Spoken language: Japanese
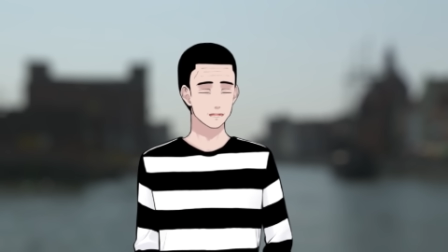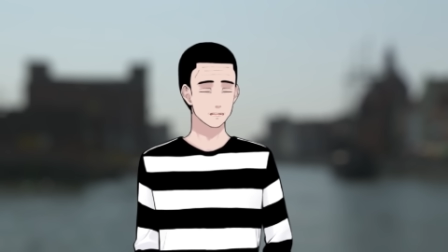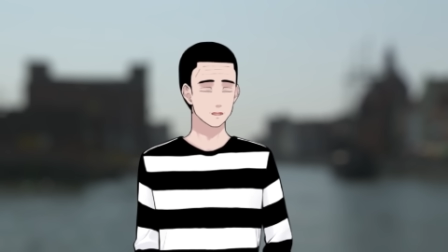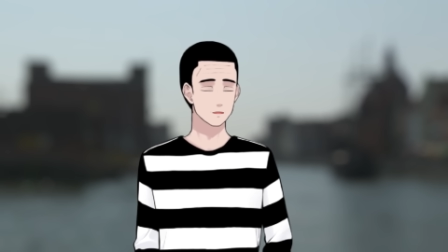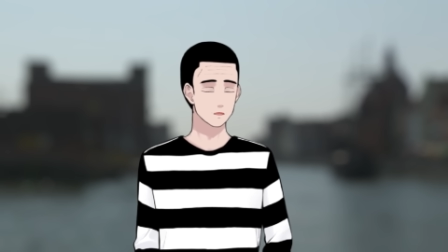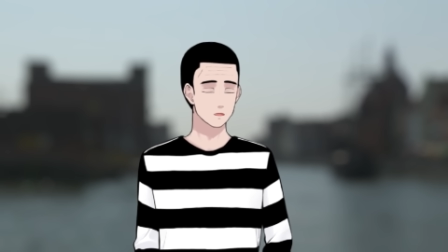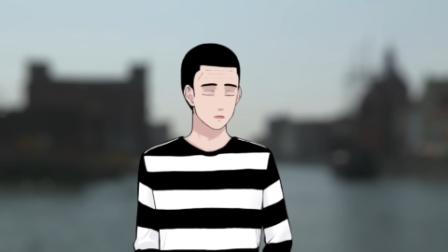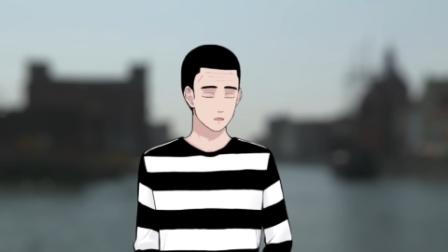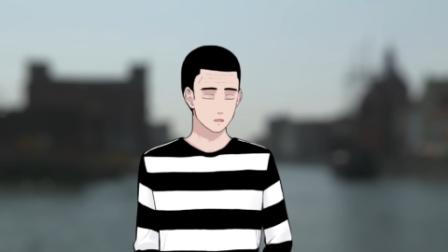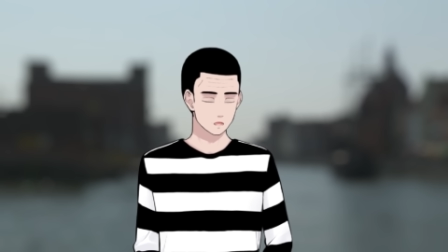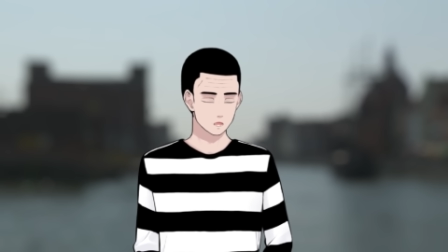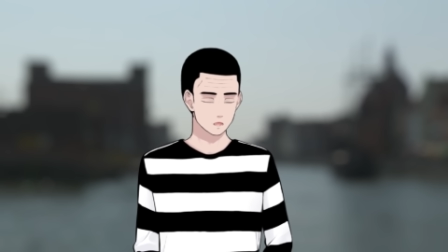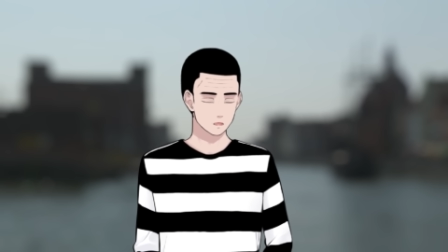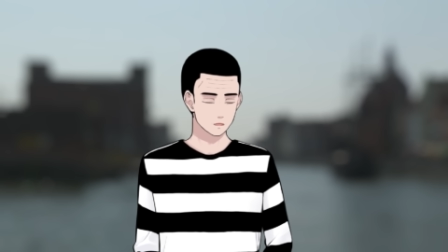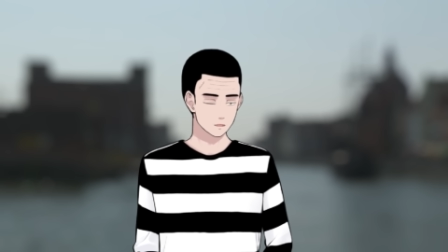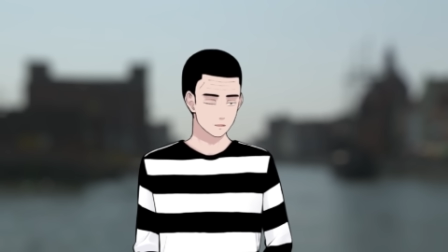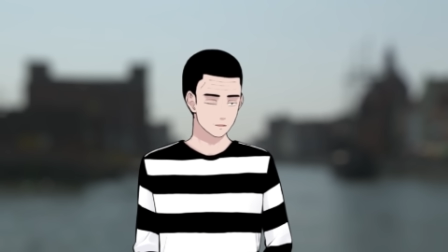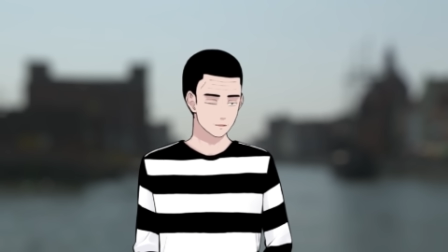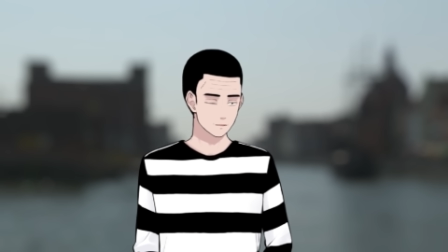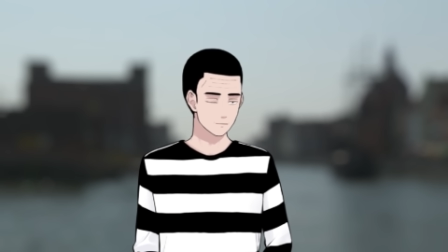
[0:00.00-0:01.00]
で運ばれて
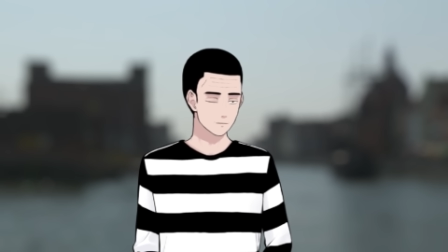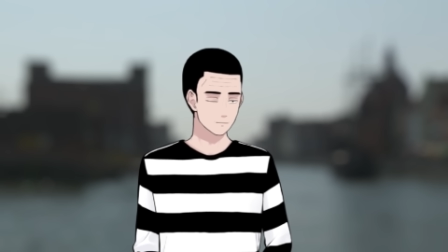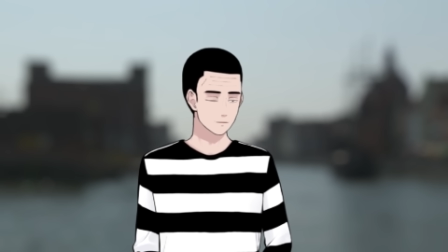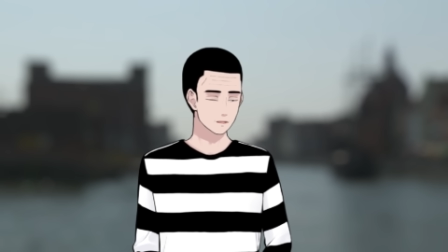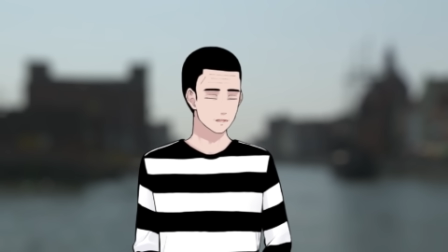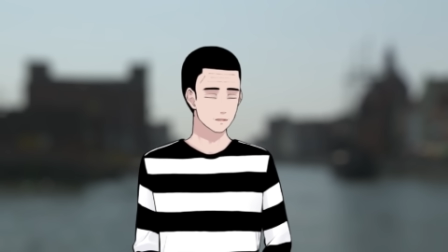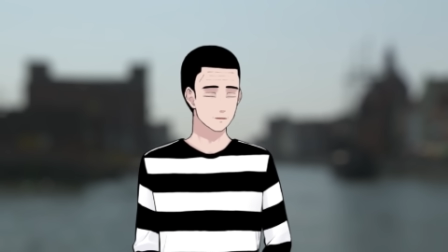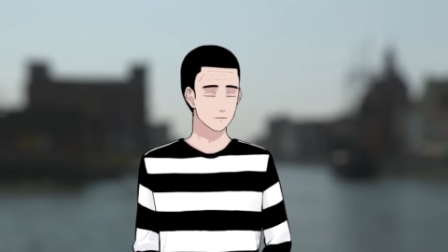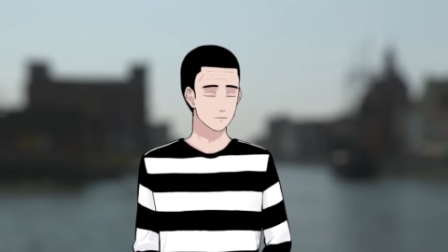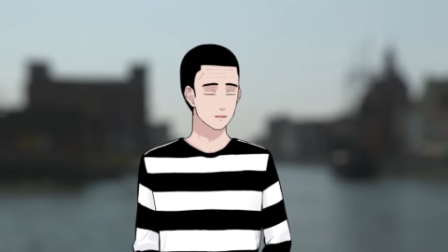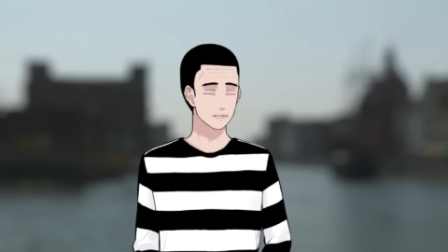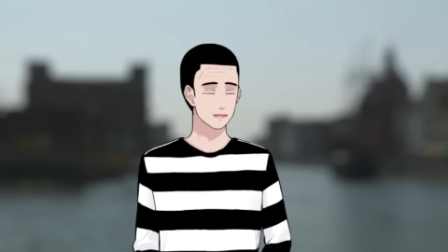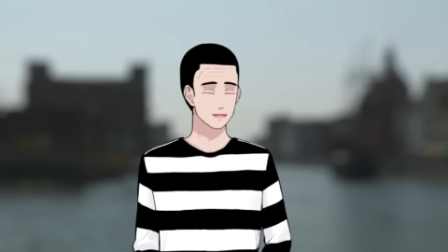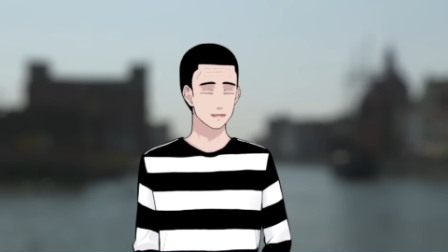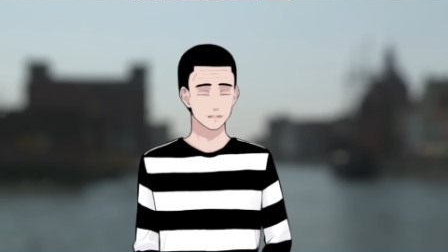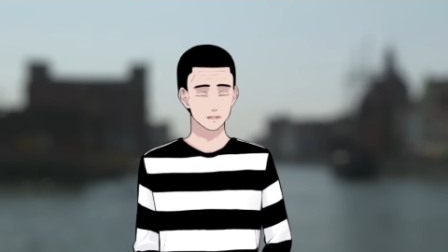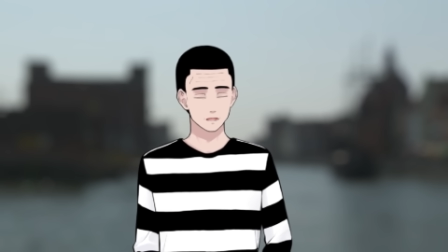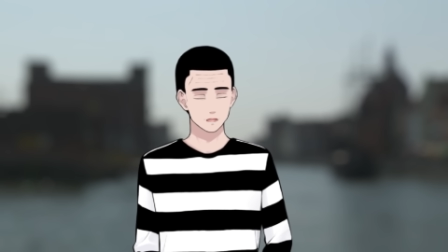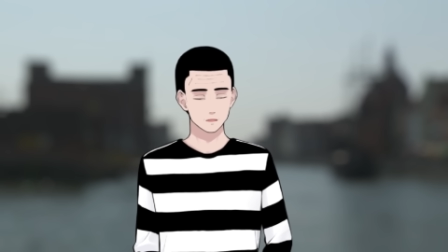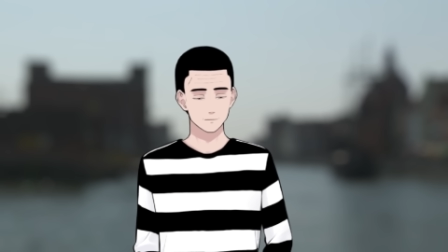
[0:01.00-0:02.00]
いったが全然動い
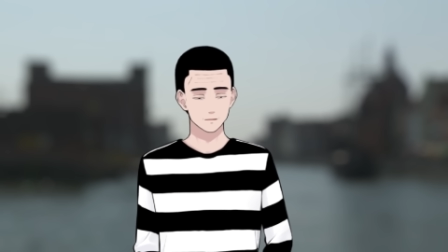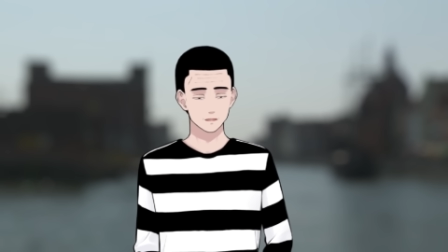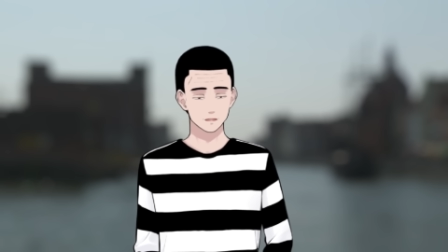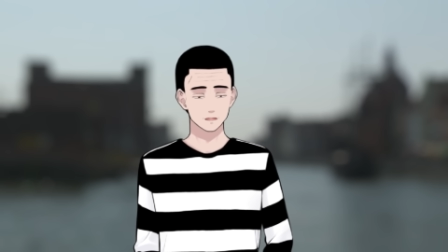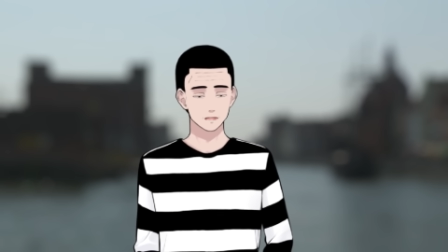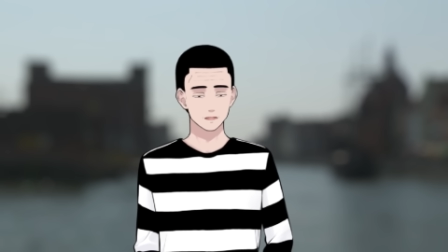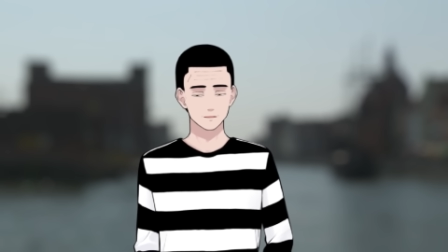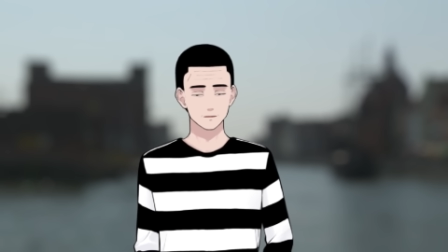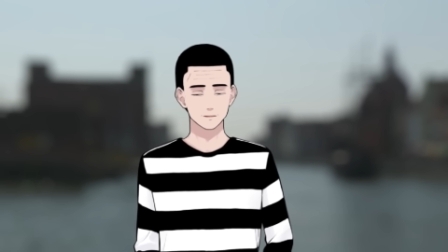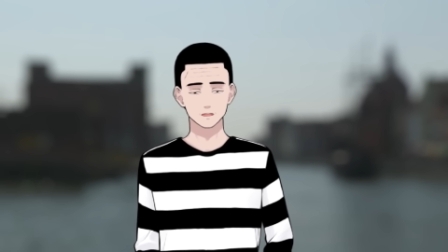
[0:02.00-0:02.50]
てなかった。